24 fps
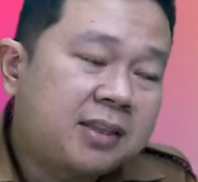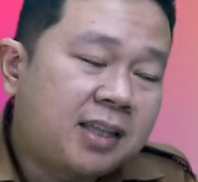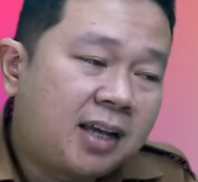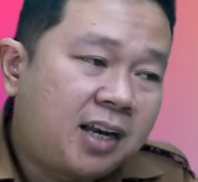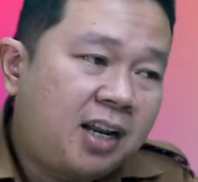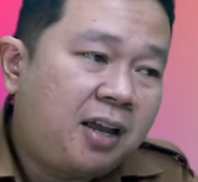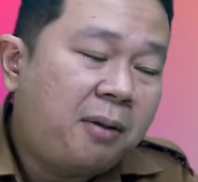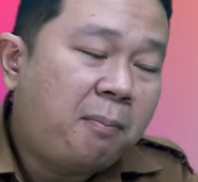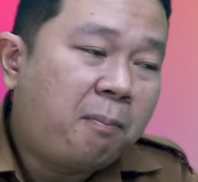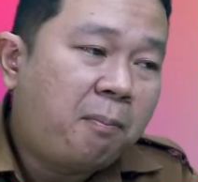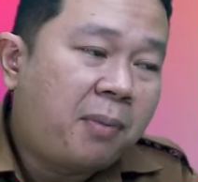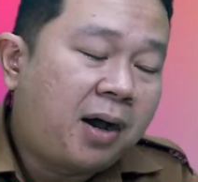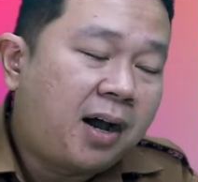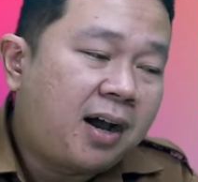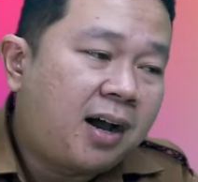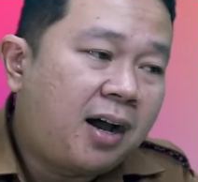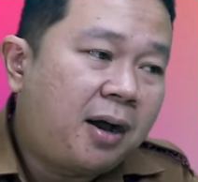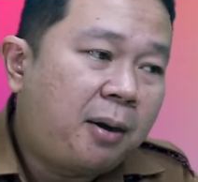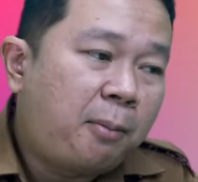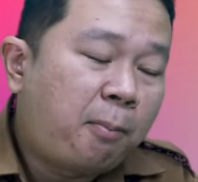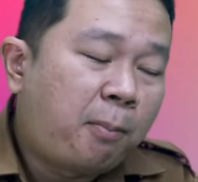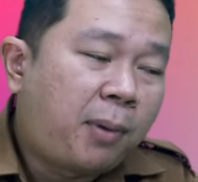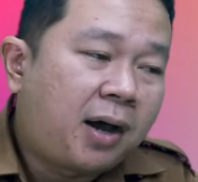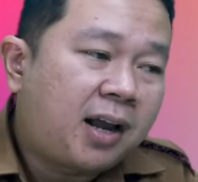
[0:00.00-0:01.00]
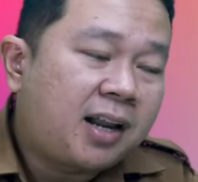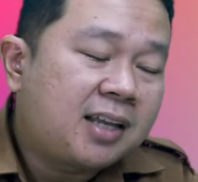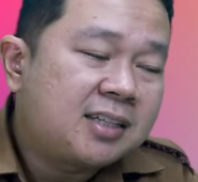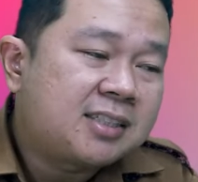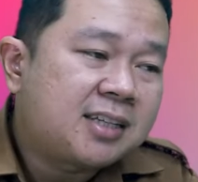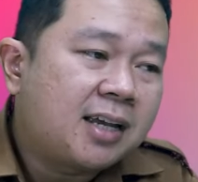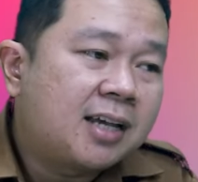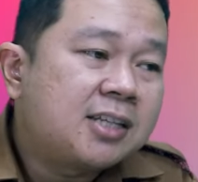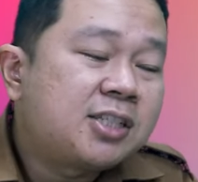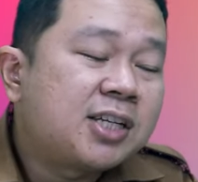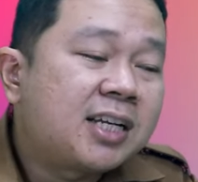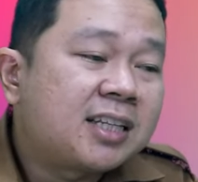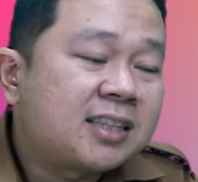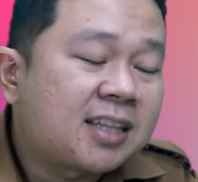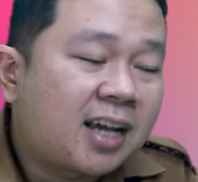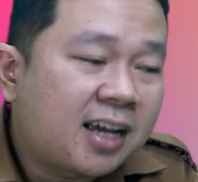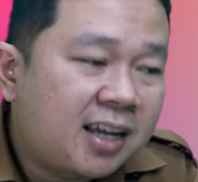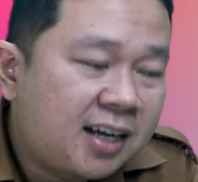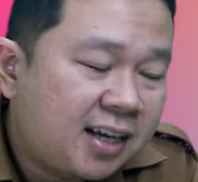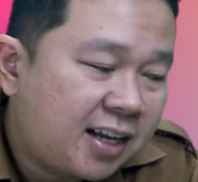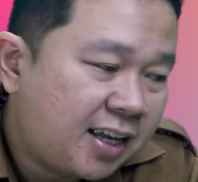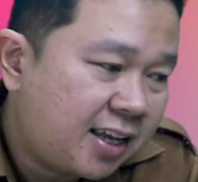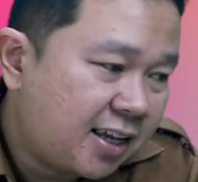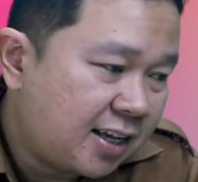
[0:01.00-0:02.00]
tani, maka mari saya
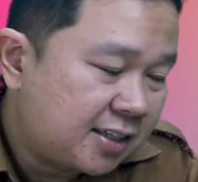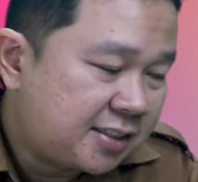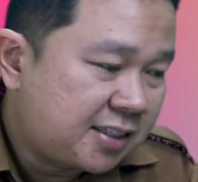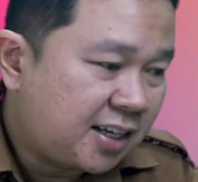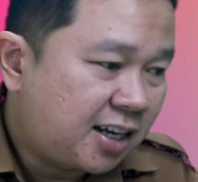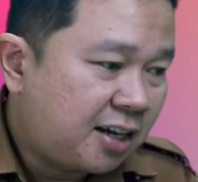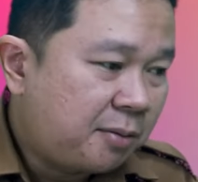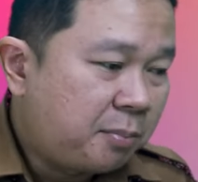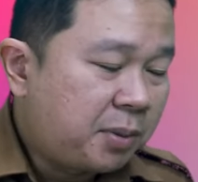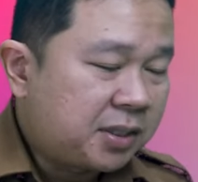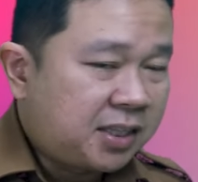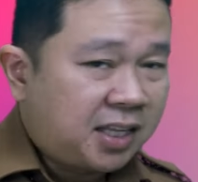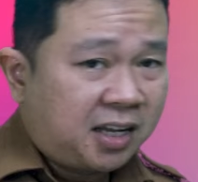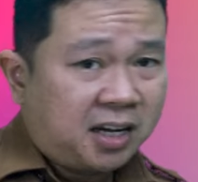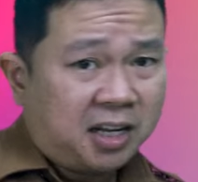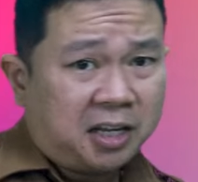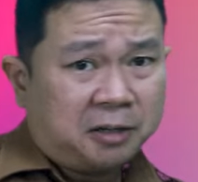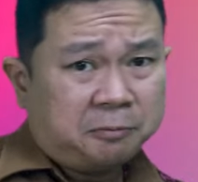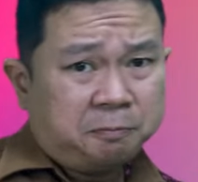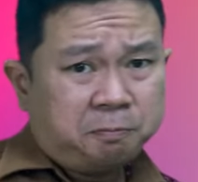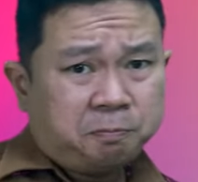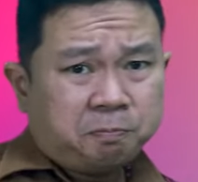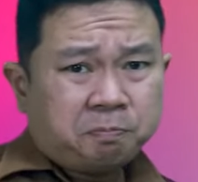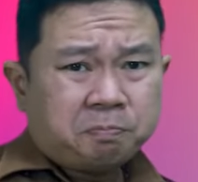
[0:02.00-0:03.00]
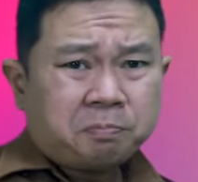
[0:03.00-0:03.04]
ceritain deh ya sahabat tani